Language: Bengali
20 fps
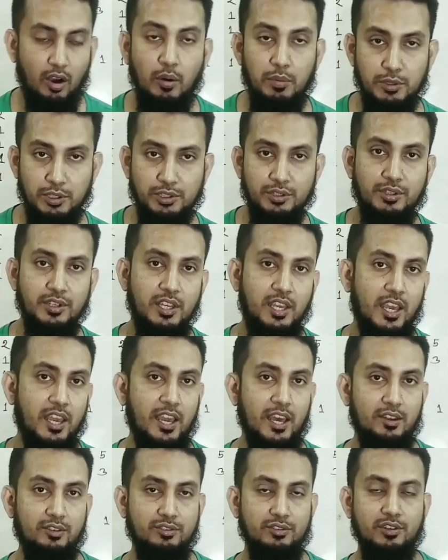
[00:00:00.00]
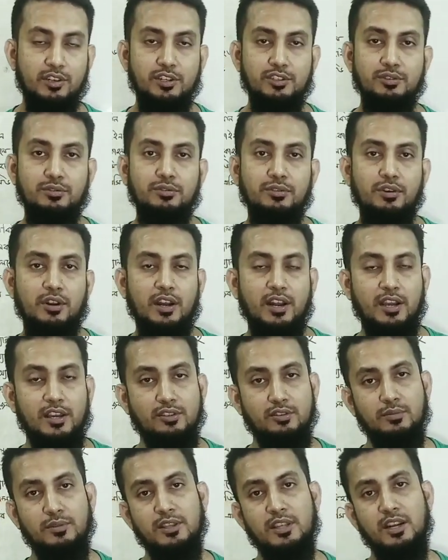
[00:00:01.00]
অবশ্যই এই আলোচনাটা শুরু করার
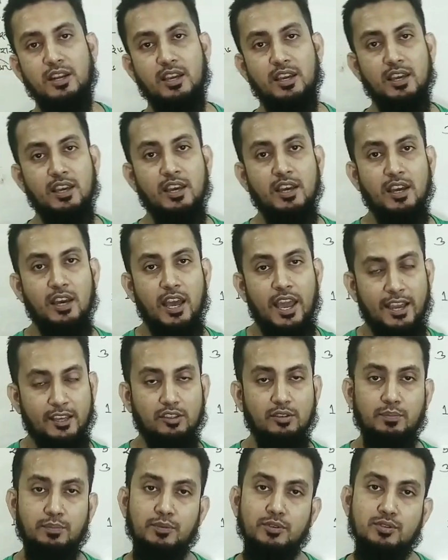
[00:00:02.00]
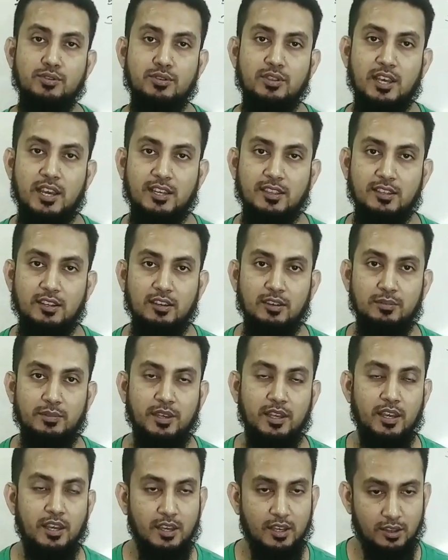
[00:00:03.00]
আগে তোমাদেরকে একদম প্রস্তুত থাকতে
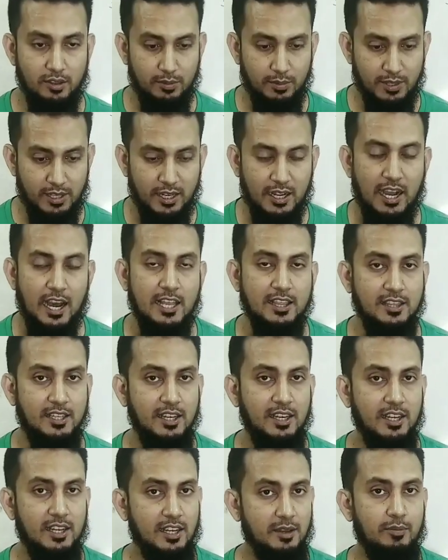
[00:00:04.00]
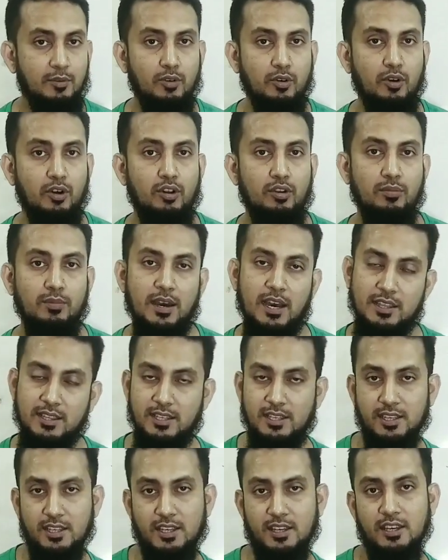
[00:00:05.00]
হবে তোমাদের খাতা এবং কলম
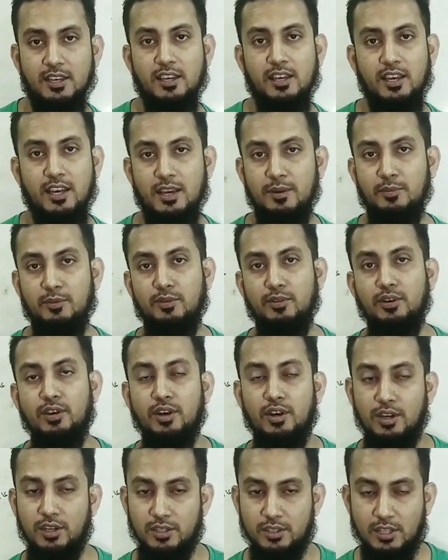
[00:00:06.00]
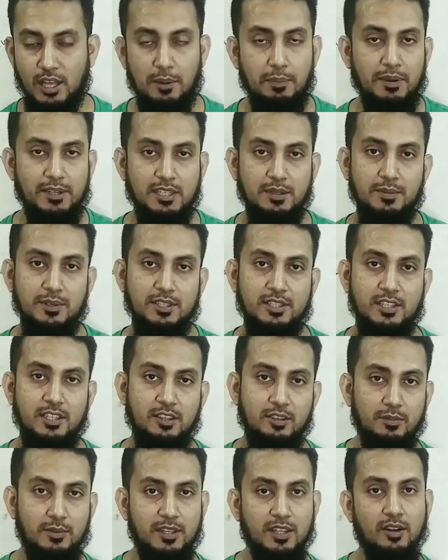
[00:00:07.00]
হাতে নিয়ে এবং তার পাশাপাশি
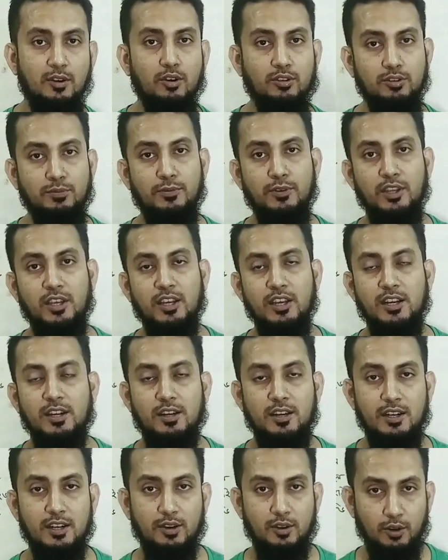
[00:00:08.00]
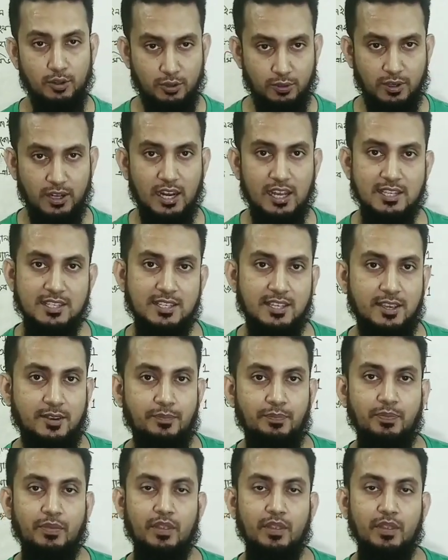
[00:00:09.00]
তোমাদের গত পরীক্ষা গত ক্লাসে